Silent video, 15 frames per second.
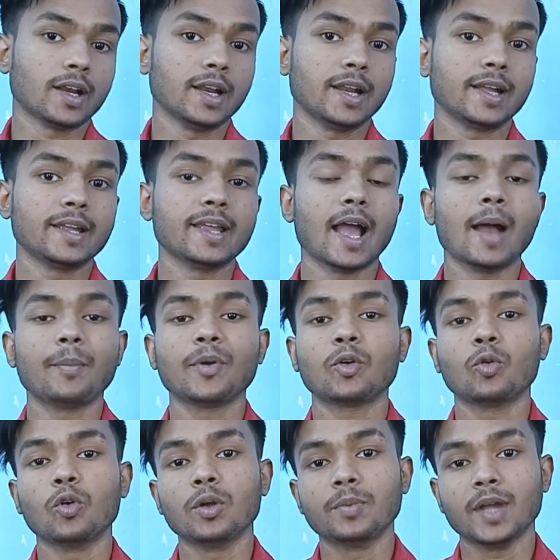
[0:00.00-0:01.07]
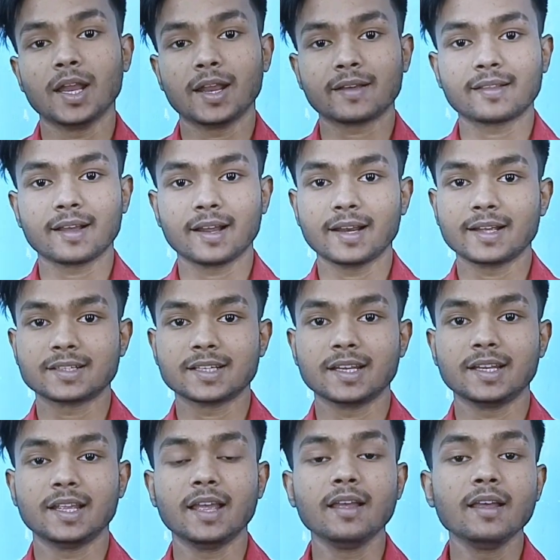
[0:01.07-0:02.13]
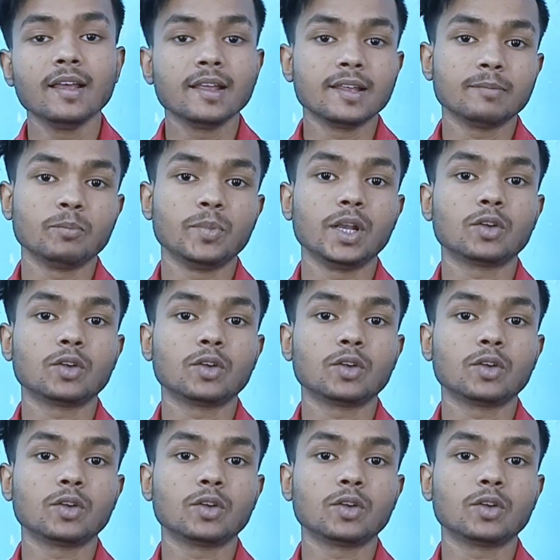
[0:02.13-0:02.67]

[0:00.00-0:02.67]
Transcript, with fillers: करने लगी यहाँ पे कोई भी अलग से कनेक्शन नहीं है